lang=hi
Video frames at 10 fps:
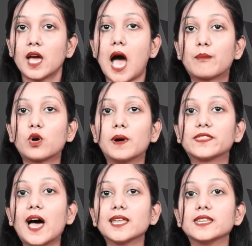आपको
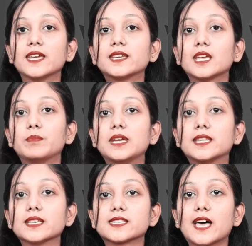बता दें कि
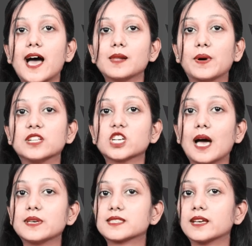बीते साल
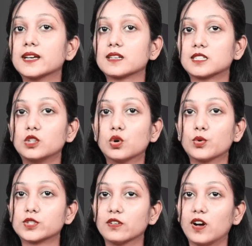पंजाबी सिंगर सिद्धू
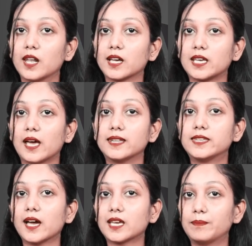मूसेवाला की
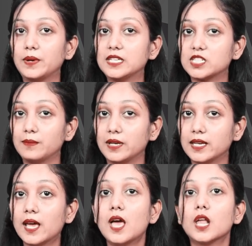हत्या के पीछे भी